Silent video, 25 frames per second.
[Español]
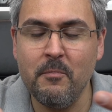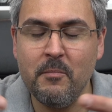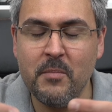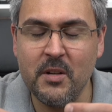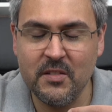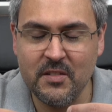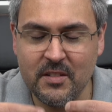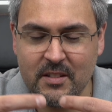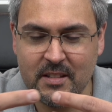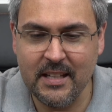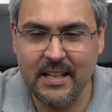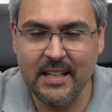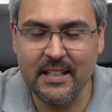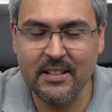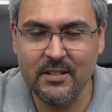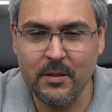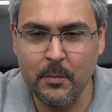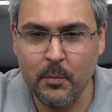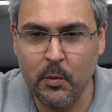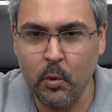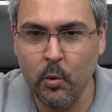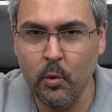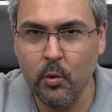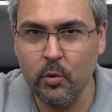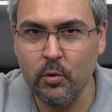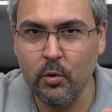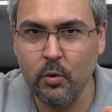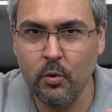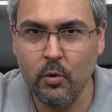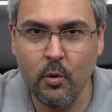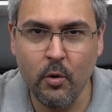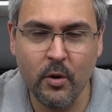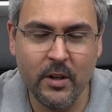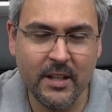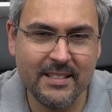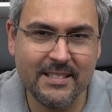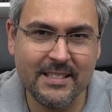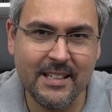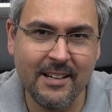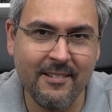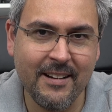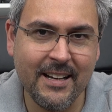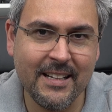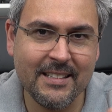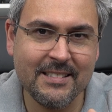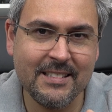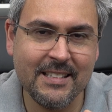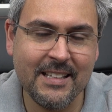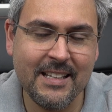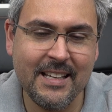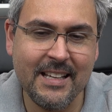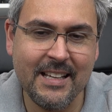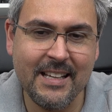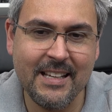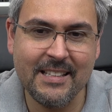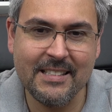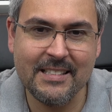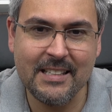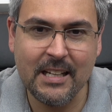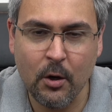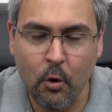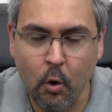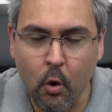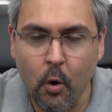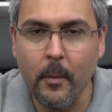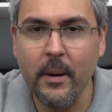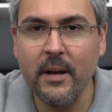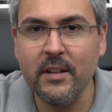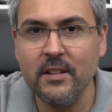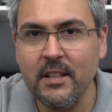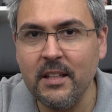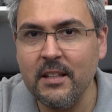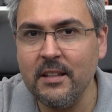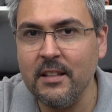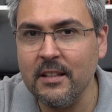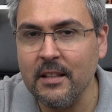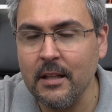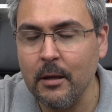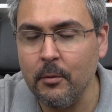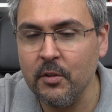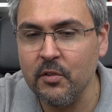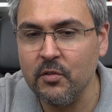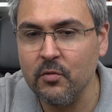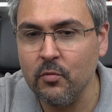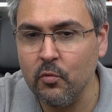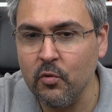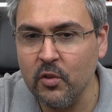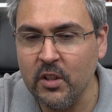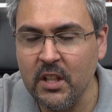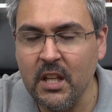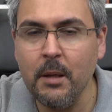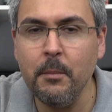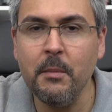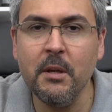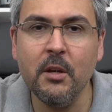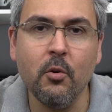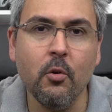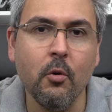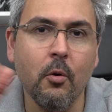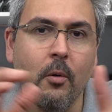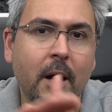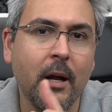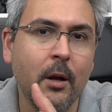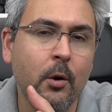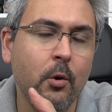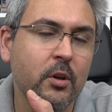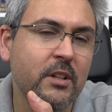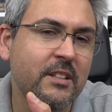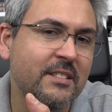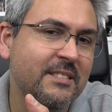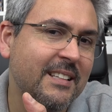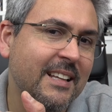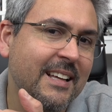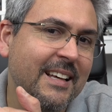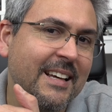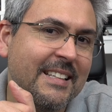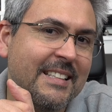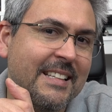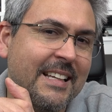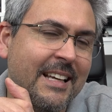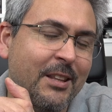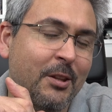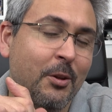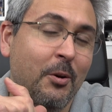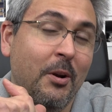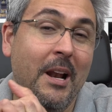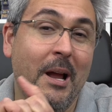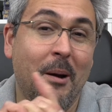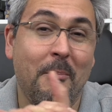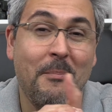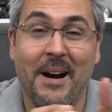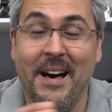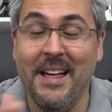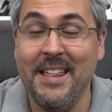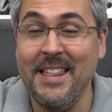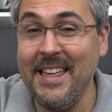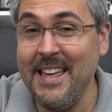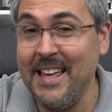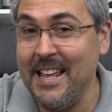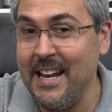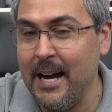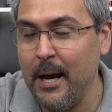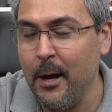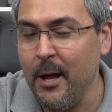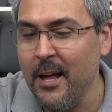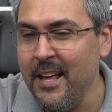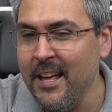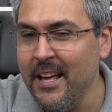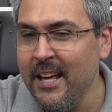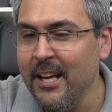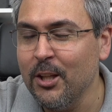presentar este producto con esta base, esa goma tiene tal vez un químico o algo que está dañando la madera.